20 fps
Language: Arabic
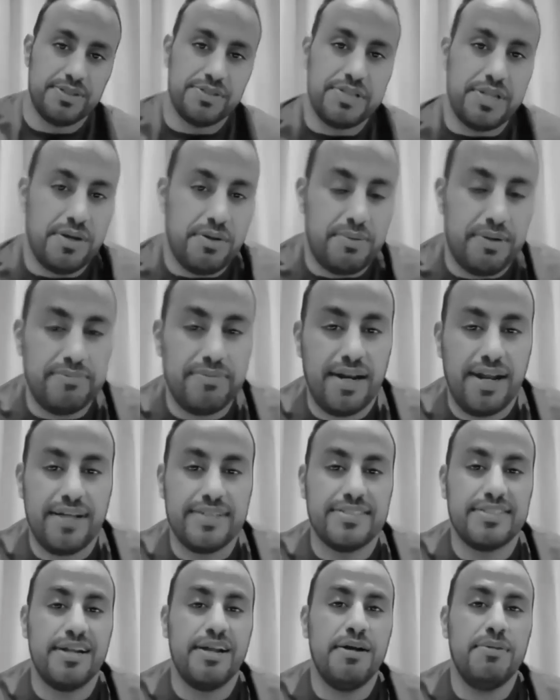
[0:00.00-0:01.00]
قلت لهم الحمد لله على
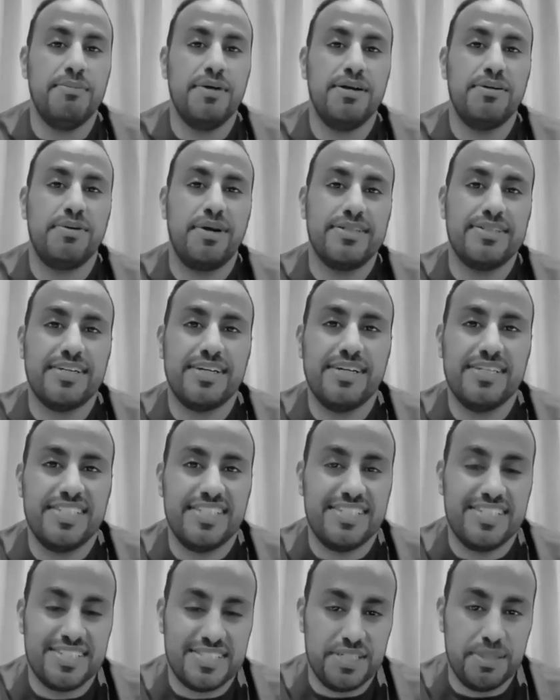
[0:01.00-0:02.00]
السلامه واعتقد
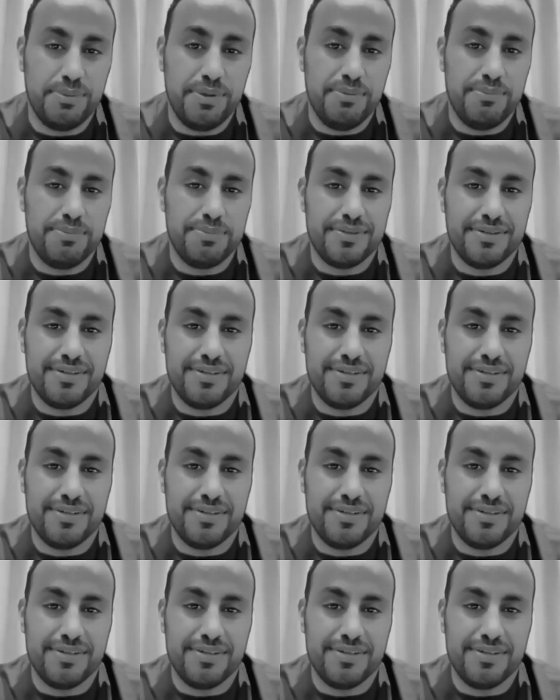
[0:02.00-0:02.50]
ان السبب